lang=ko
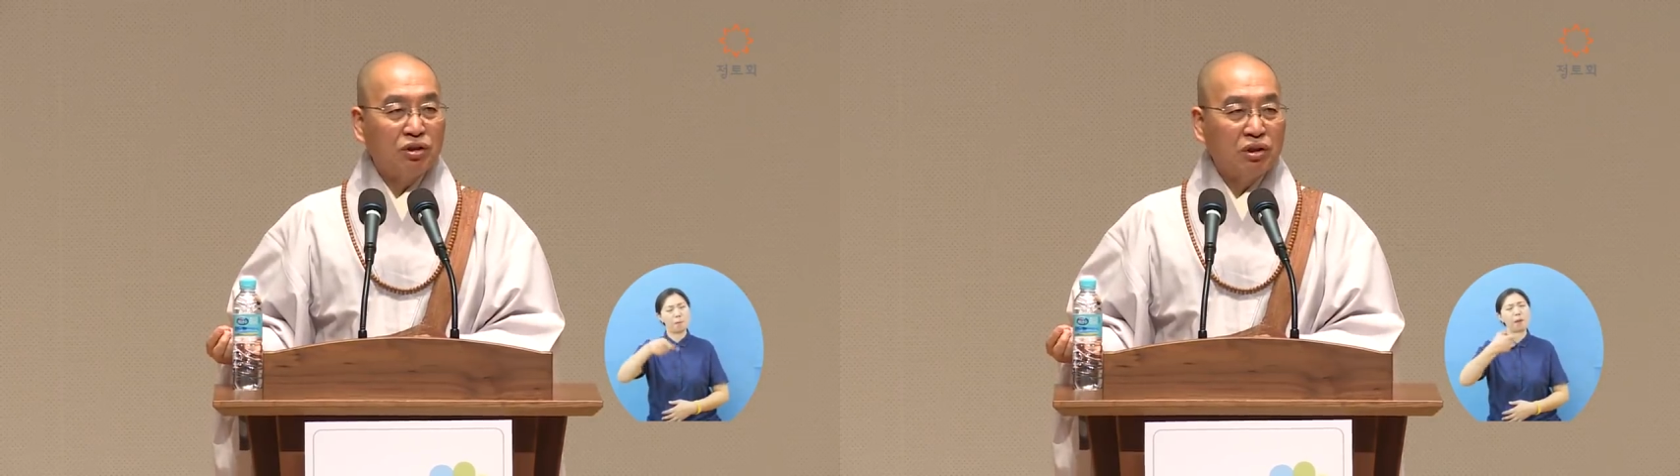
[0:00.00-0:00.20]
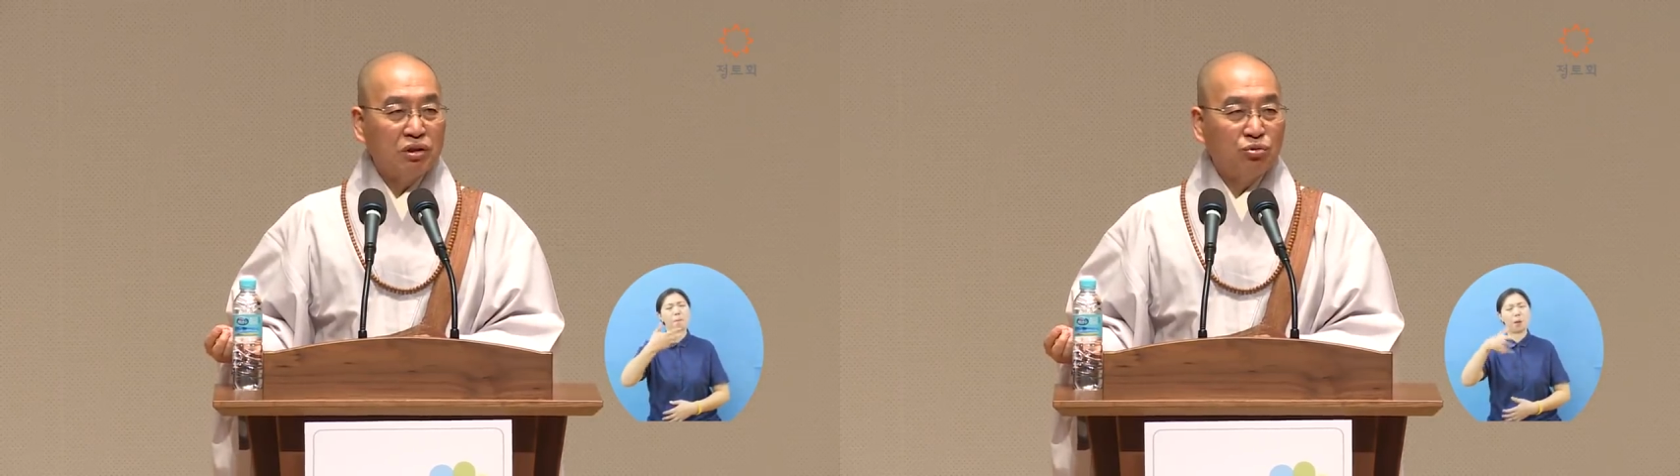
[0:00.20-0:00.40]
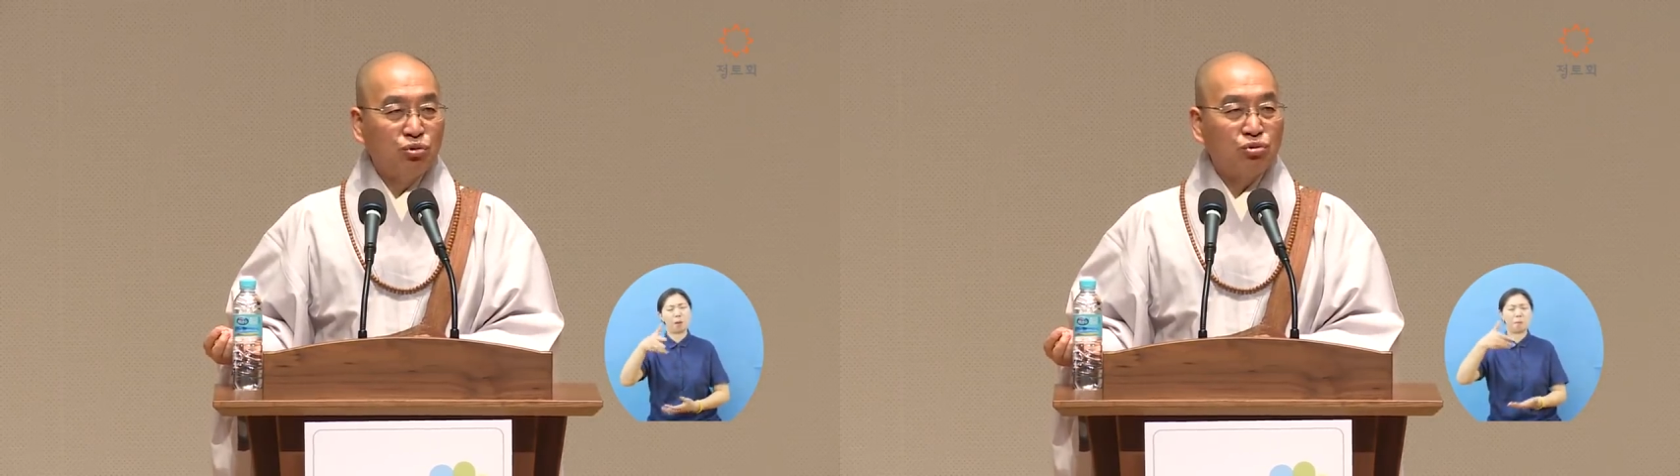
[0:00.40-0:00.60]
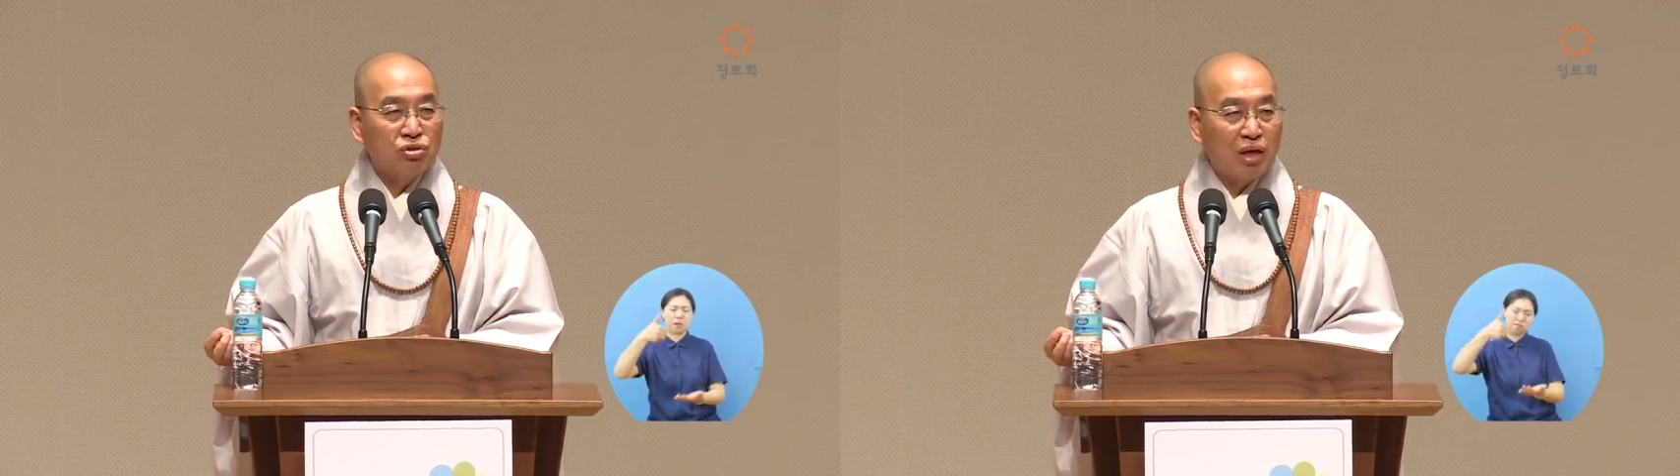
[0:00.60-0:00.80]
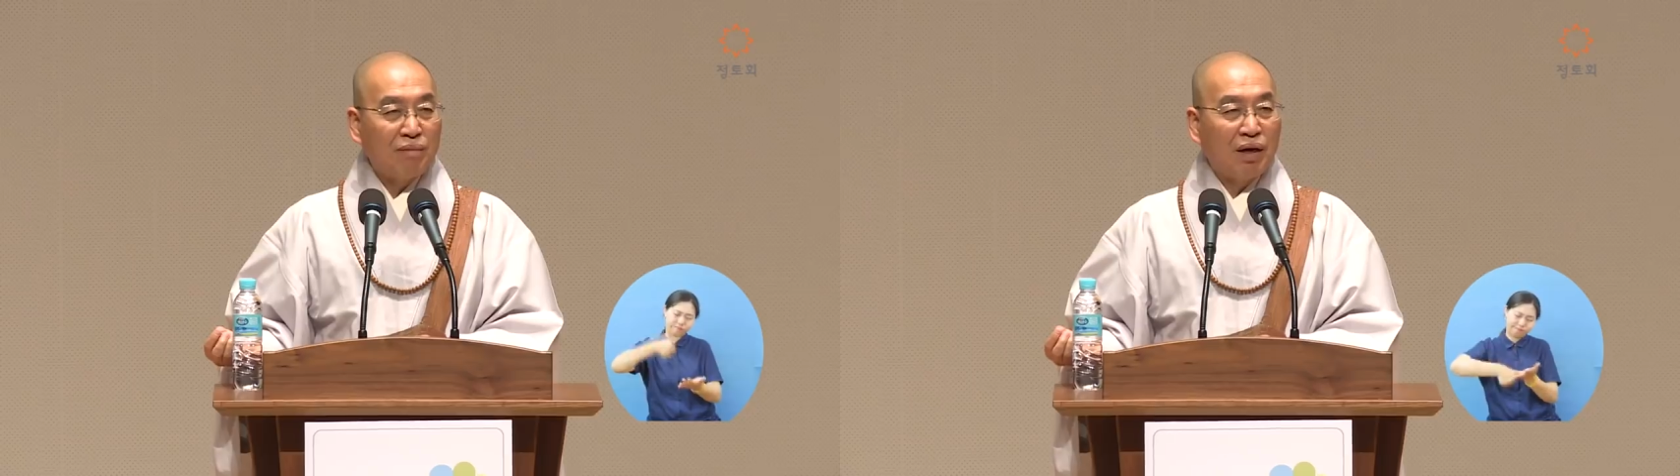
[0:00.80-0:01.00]
되지 운동
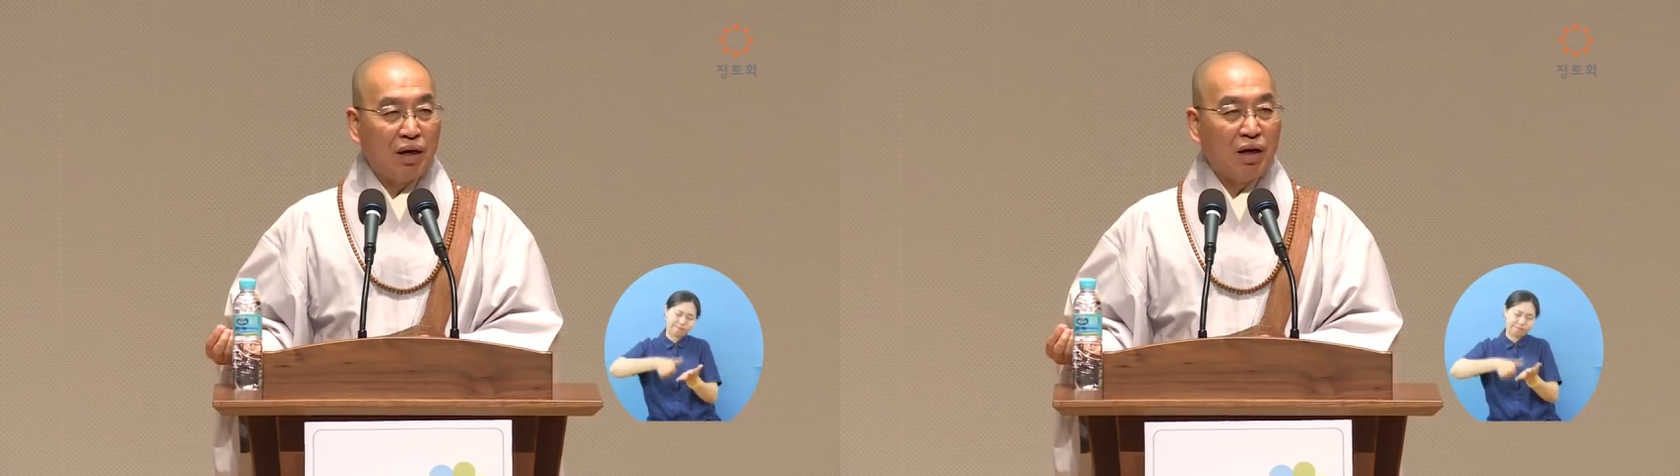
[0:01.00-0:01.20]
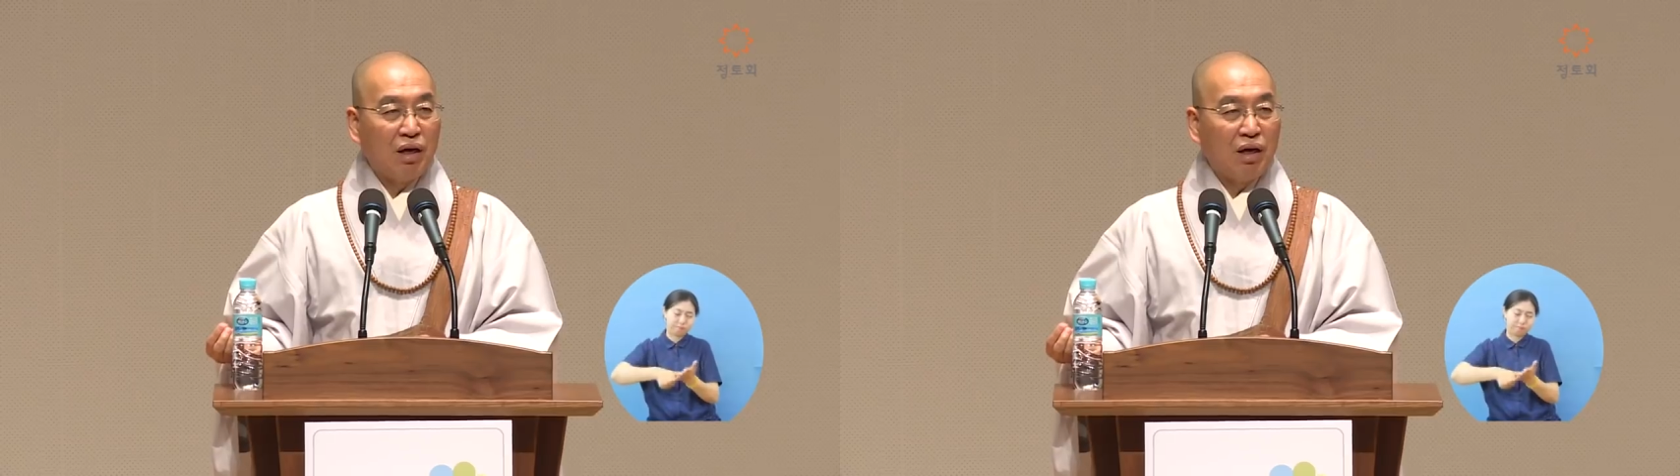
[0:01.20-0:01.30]
삼아